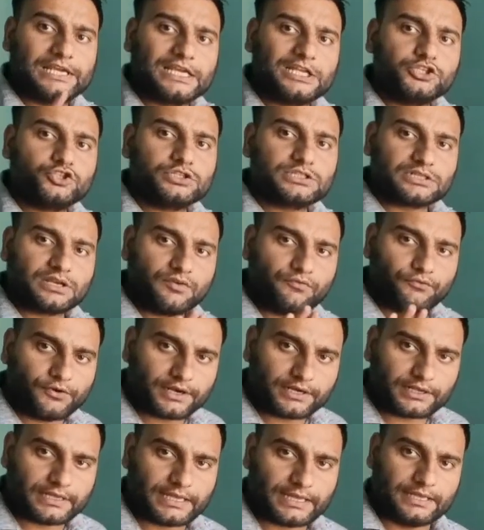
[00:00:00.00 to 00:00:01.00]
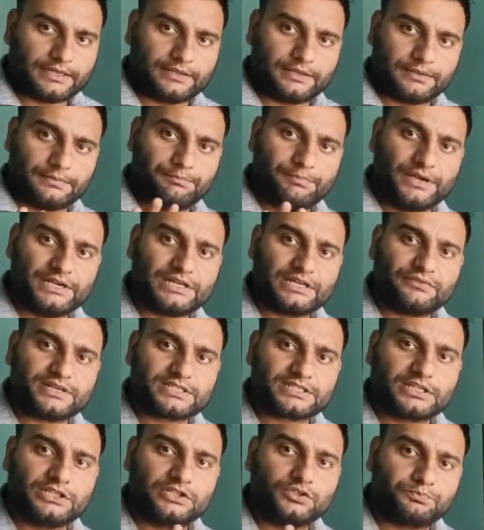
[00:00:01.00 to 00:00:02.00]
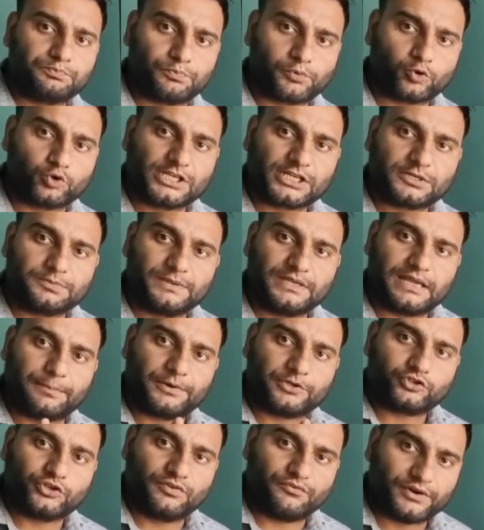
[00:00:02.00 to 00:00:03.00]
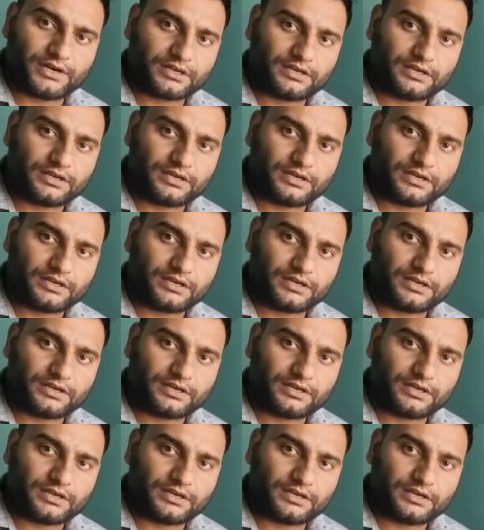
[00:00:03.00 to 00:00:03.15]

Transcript: लेकिन जो इसका वर्क है मेटावर्स के प्रोजेक्ट पे यहाँ पर जो ये